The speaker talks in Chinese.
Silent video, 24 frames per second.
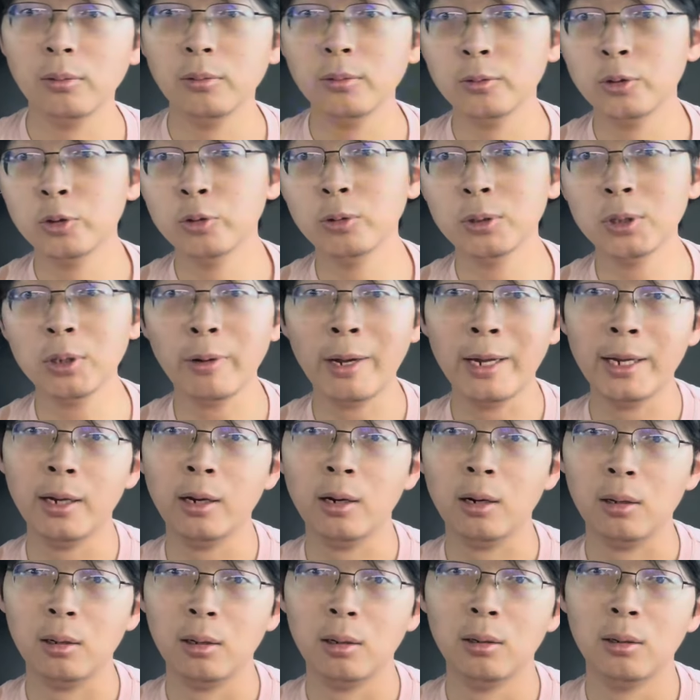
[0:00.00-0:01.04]
就这玩意
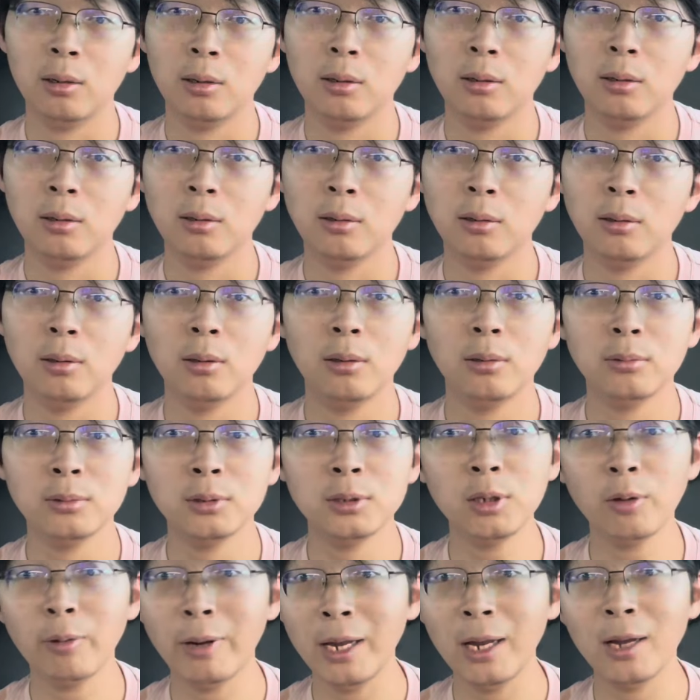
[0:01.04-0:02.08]
儿。
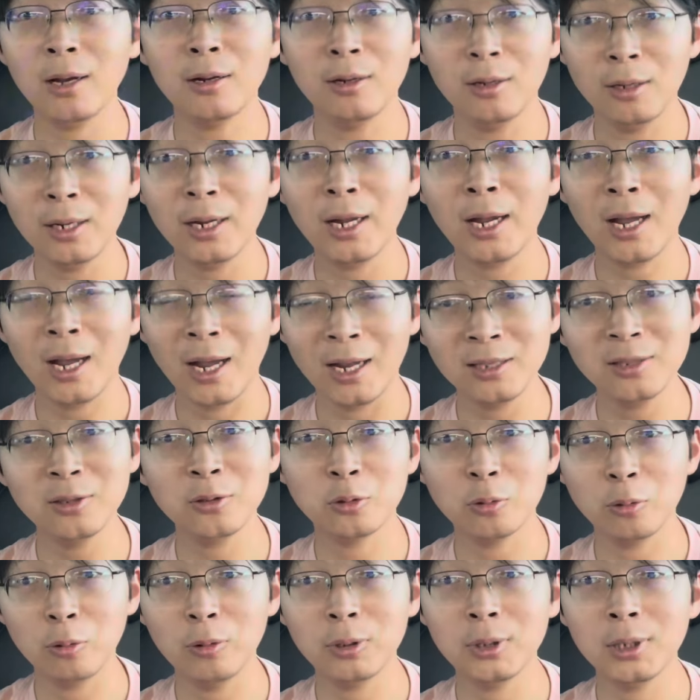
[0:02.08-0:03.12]
这玩意儿可能还是
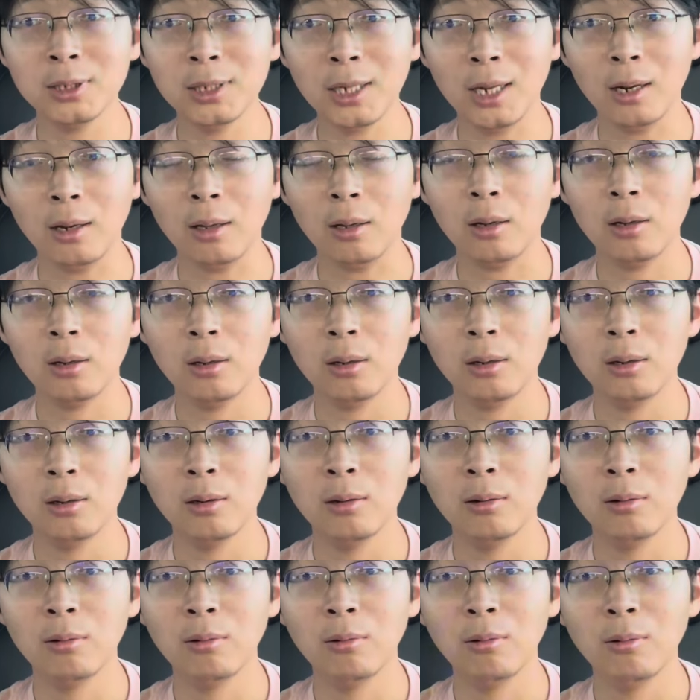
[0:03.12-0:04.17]
中国生产的，
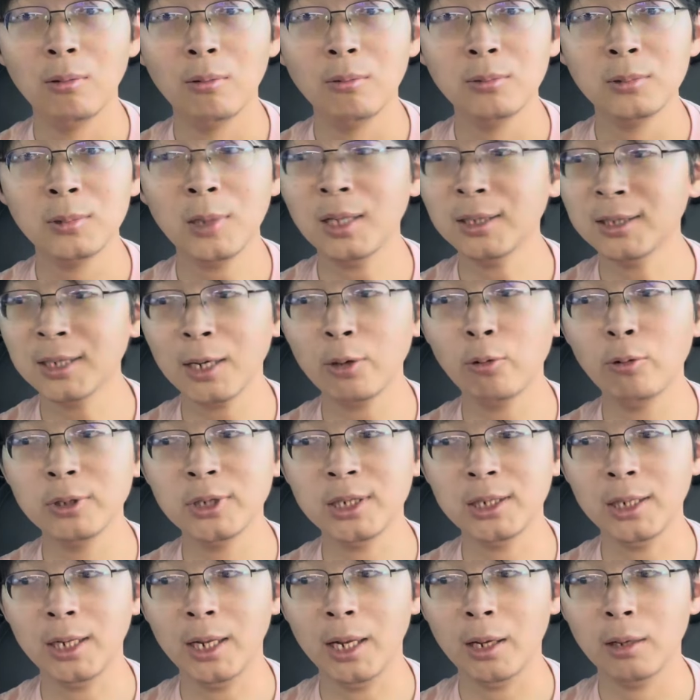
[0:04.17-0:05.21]
但再过
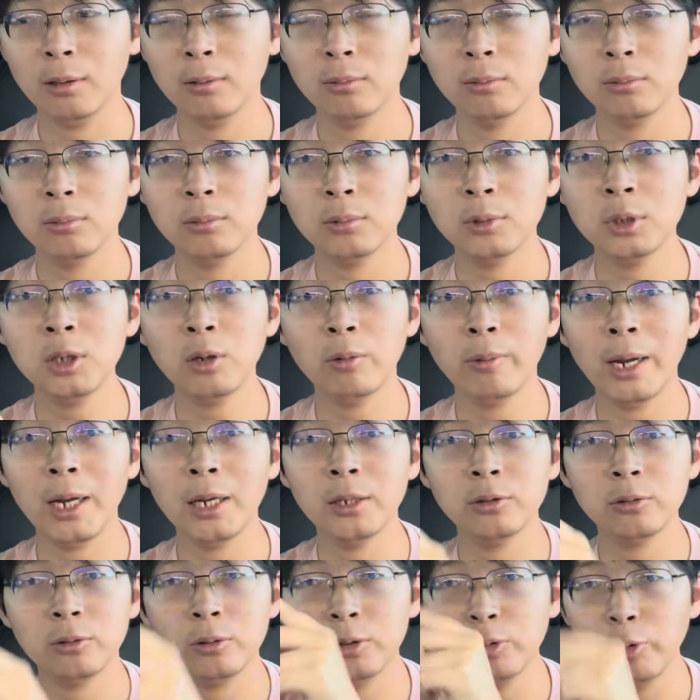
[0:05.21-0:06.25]
几年，这玩意儿
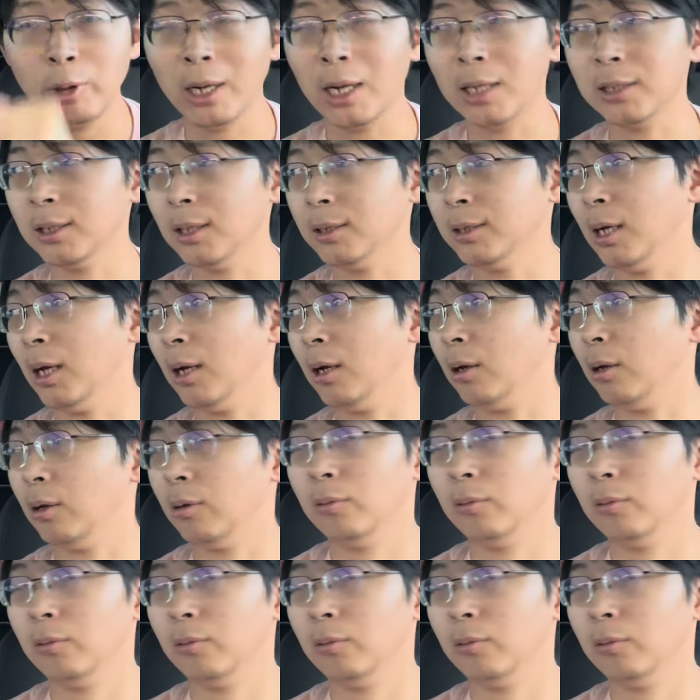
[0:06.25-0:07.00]
就是越南生产的。